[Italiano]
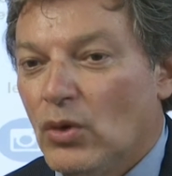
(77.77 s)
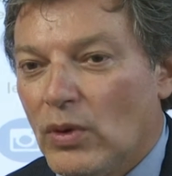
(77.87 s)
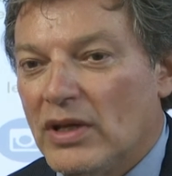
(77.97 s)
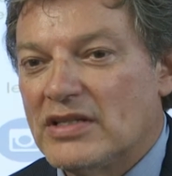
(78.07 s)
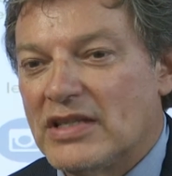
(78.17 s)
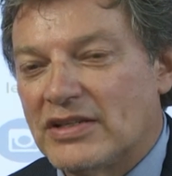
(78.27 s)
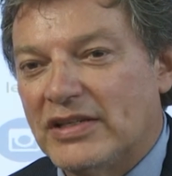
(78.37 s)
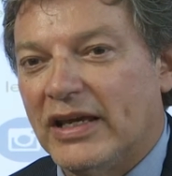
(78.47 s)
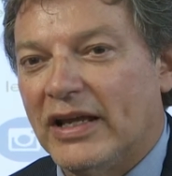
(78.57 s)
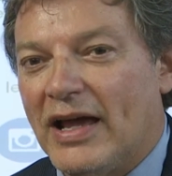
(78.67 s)
Quindi
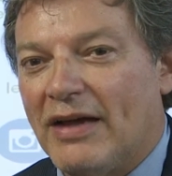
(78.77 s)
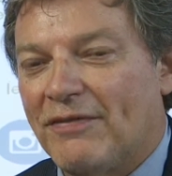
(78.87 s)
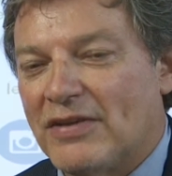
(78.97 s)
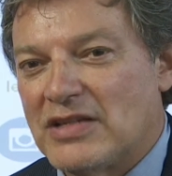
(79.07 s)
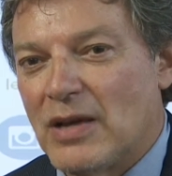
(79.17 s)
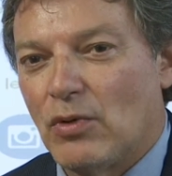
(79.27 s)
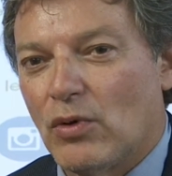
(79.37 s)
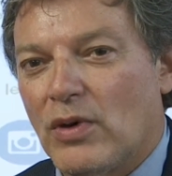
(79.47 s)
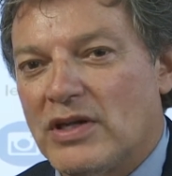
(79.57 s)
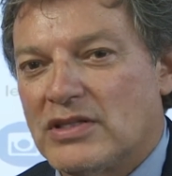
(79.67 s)
stasera facciamo
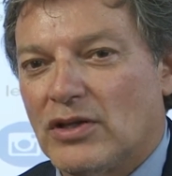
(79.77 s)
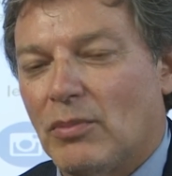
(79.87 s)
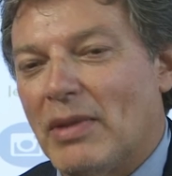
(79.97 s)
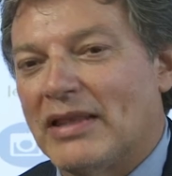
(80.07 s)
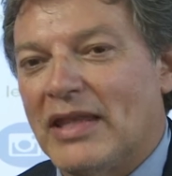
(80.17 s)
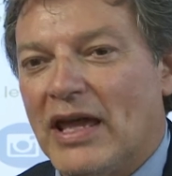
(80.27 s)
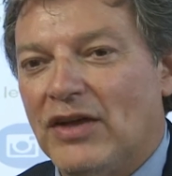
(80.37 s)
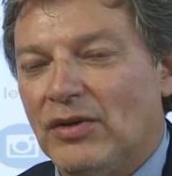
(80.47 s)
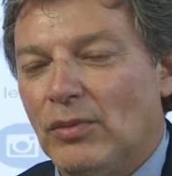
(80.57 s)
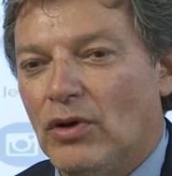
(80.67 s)
questo
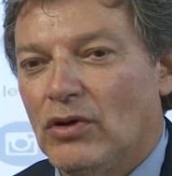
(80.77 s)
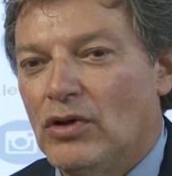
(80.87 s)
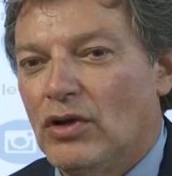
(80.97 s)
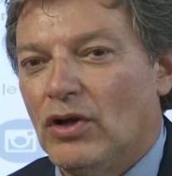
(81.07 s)
battesimo,